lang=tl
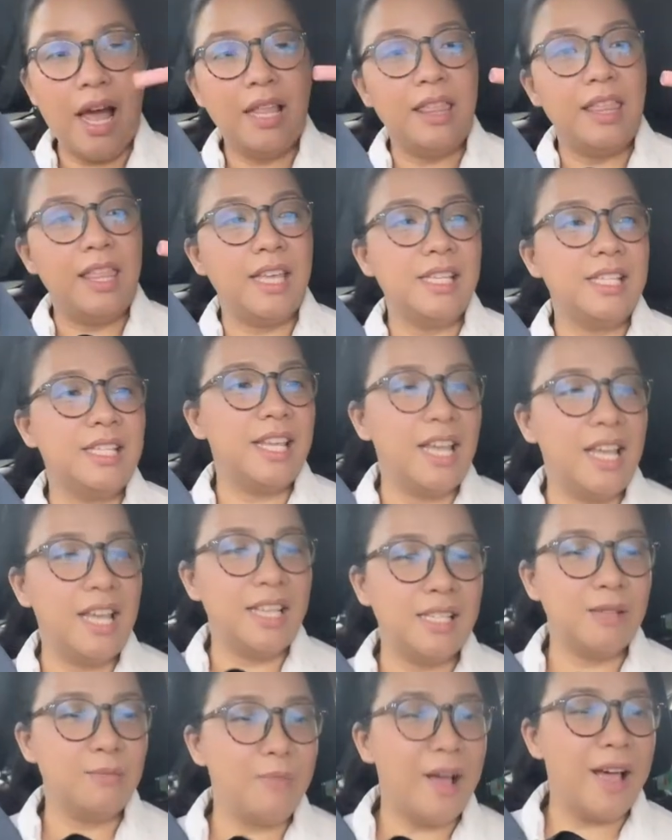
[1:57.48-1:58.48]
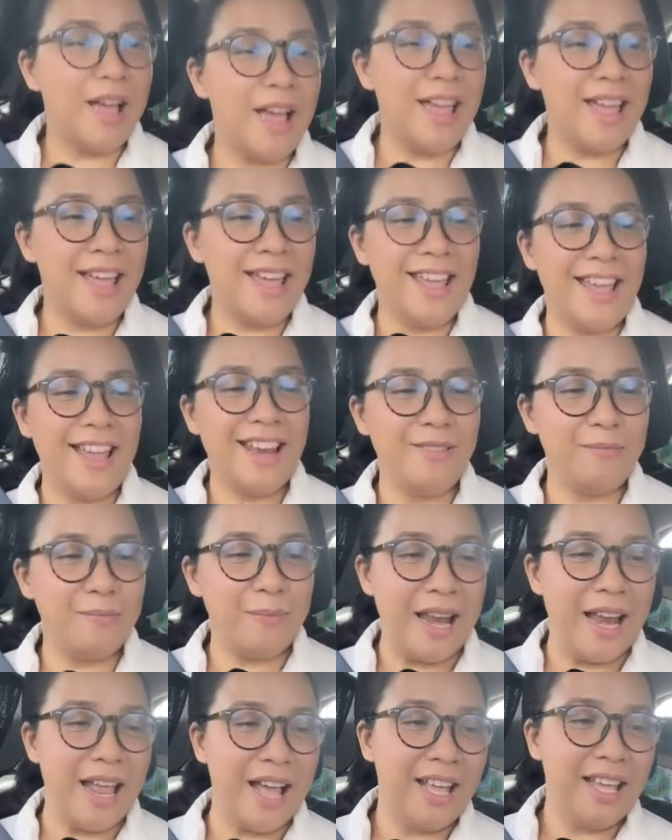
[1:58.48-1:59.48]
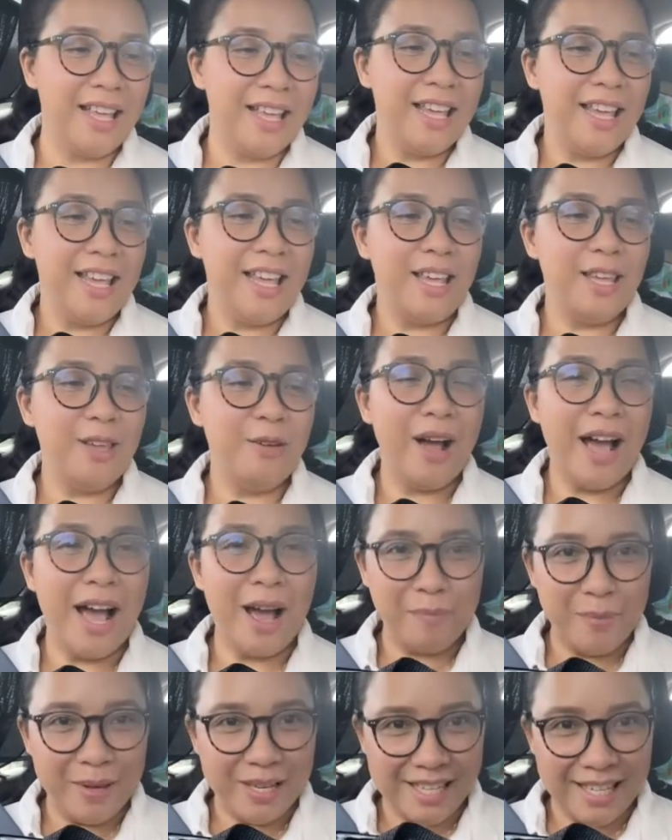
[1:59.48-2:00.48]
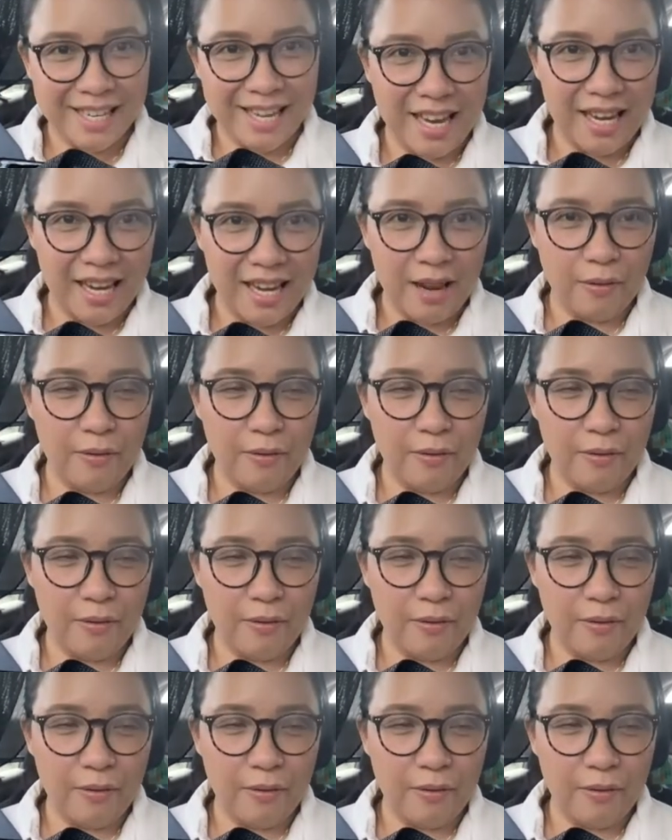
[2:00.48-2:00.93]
this is my, ano pala, yung Happy Skin na